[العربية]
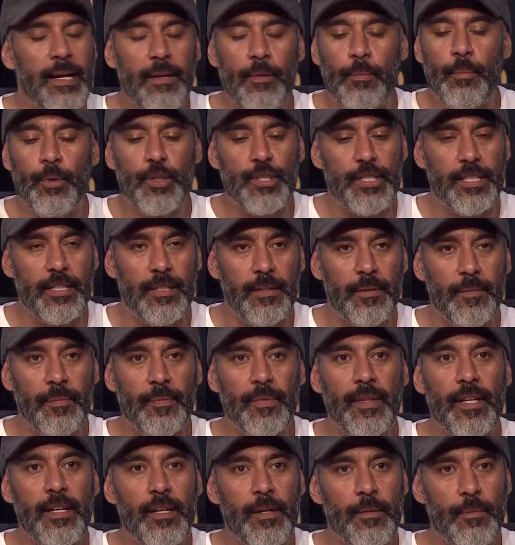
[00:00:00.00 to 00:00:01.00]
افهم
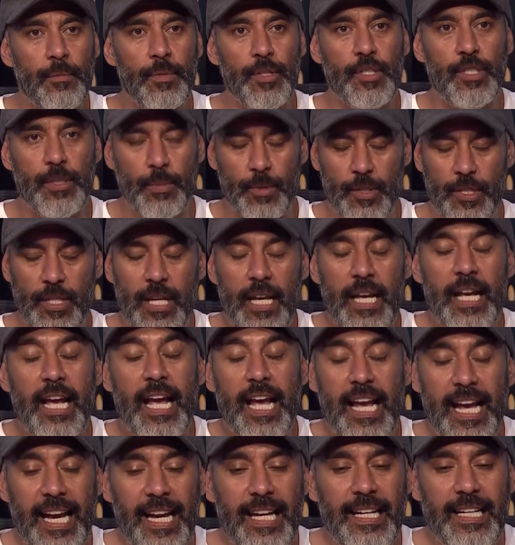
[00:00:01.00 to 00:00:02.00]
كلمه صناع بص المحتوى
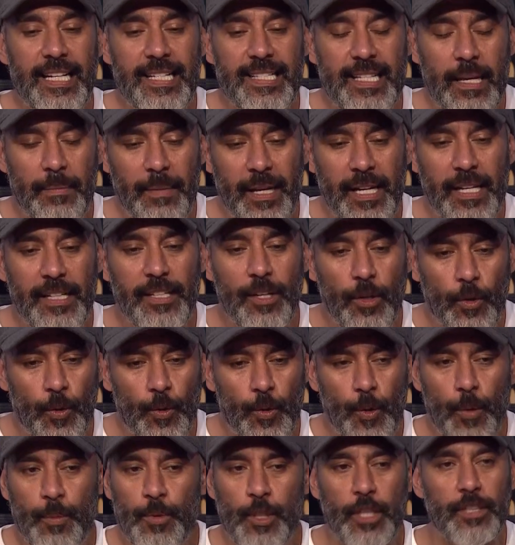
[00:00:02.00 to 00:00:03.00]
بص احنا زمايلنا
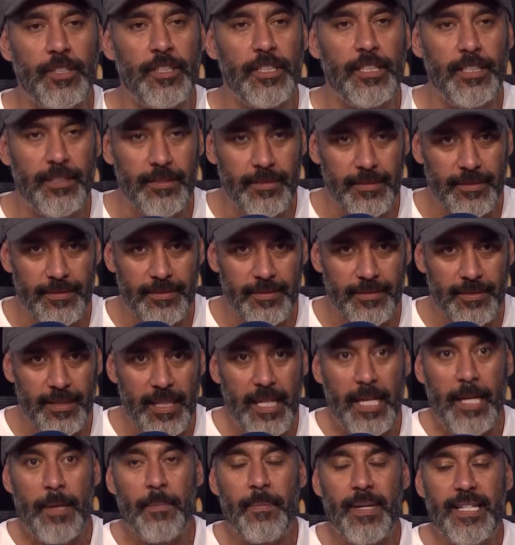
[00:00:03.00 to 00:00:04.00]
كلهم شاطرين
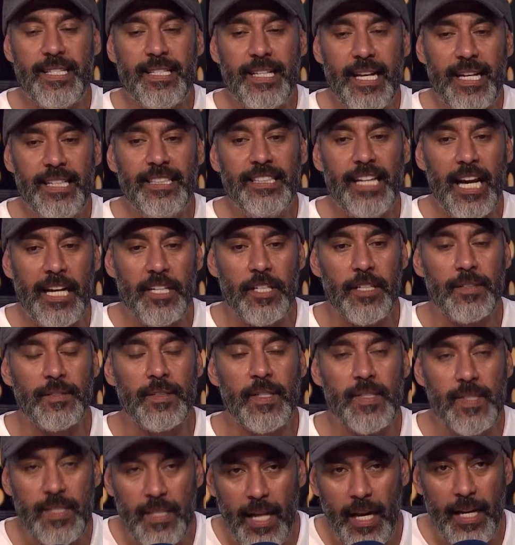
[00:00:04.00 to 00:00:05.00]
بس انت عشان
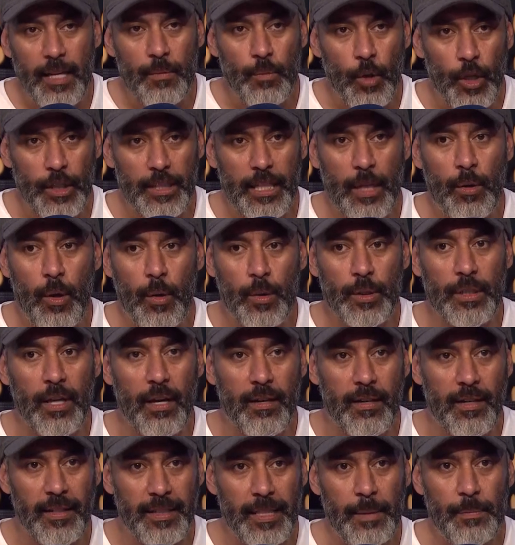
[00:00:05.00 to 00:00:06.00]
تصنعي المحتوى
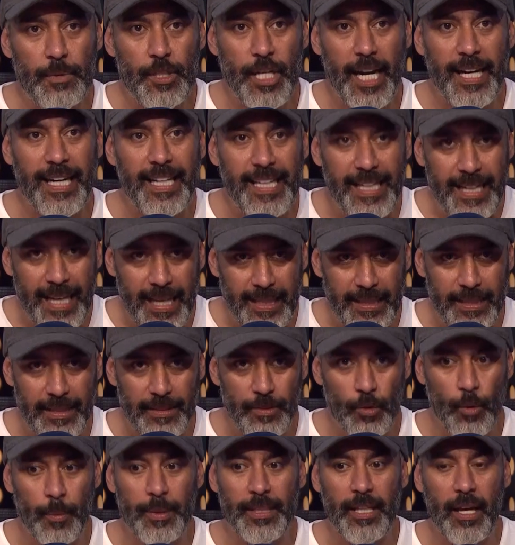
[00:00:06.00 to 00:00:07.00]
وتخرجيه بشكل
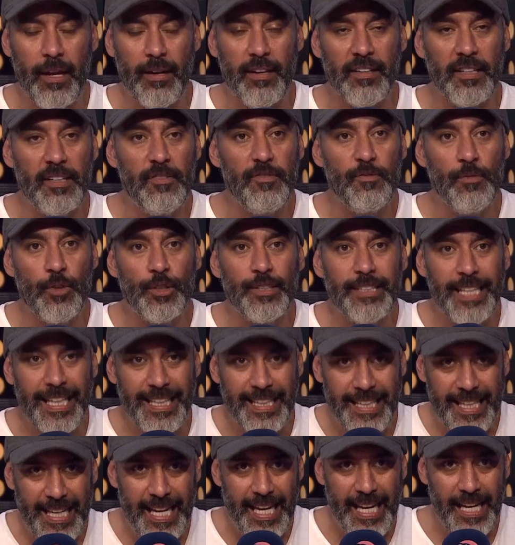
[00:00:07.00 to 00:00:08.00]
جيد وبتخرجيه في منتج
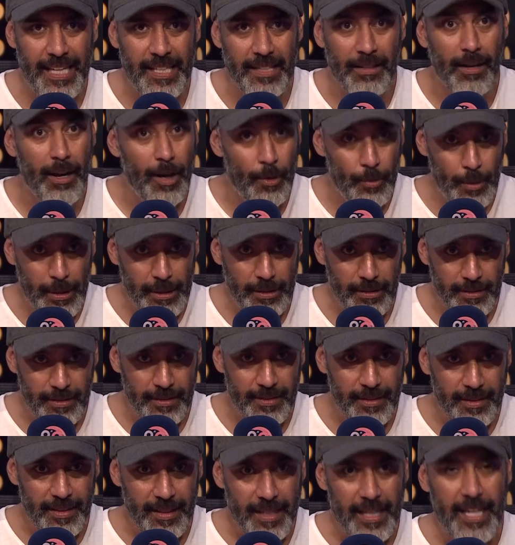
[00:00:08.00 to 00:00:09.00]
نهائي قوي
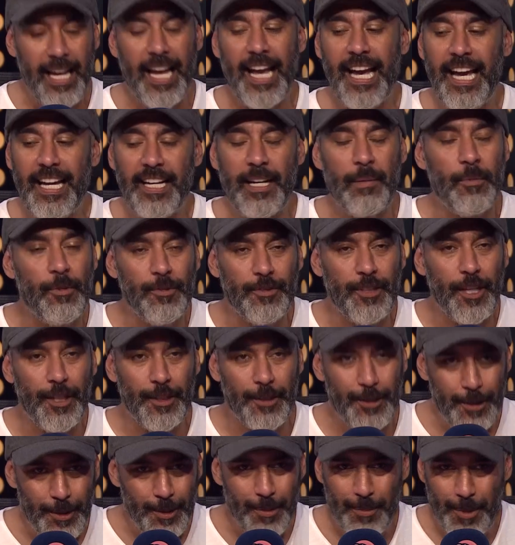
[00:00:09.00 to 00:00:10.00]
احنا
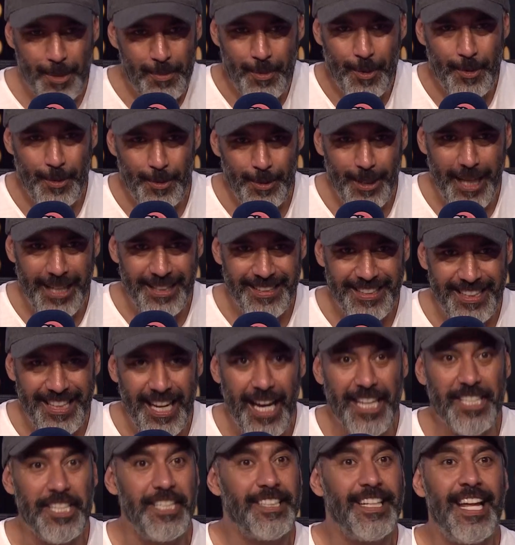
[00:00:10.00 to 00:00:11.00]
مفتقدينه مش موجود عندنا
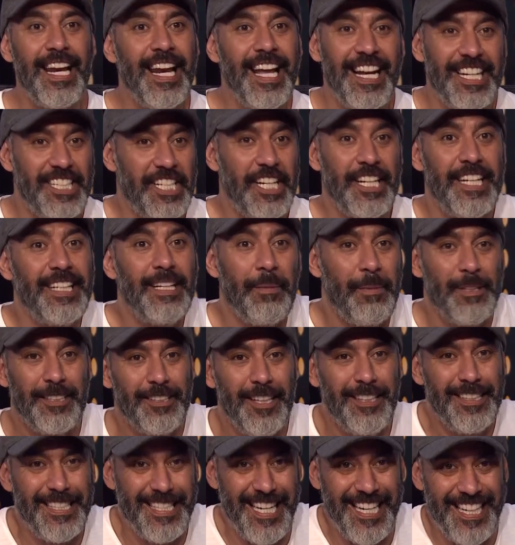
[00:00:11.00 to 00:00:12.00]
عشان ده انا عشان كده
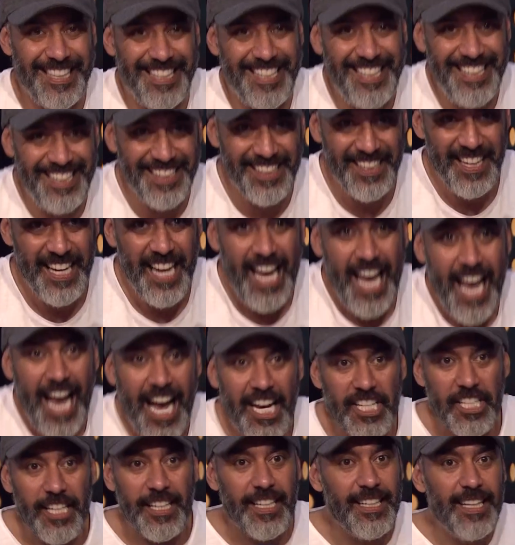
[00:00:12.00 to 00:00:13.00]
بطلت سنتين
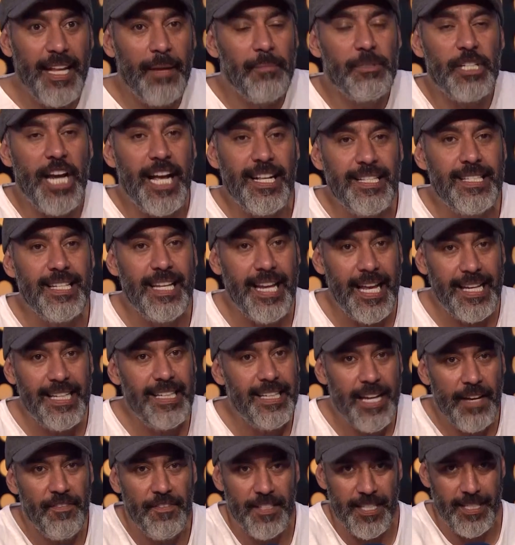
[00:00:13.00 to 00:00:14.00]
عشان كده مش هنزل اهين
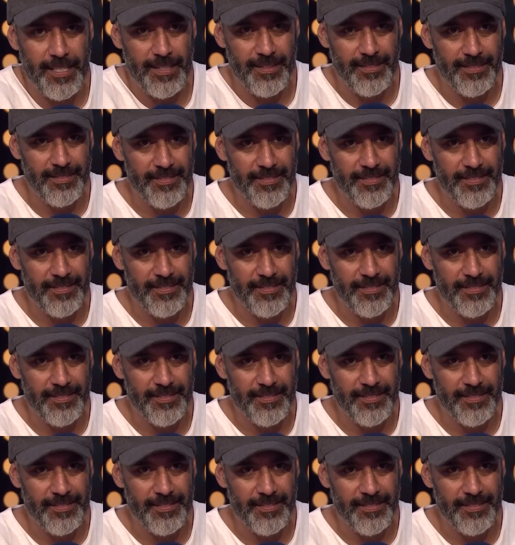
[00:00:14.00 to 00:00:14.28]
نفسي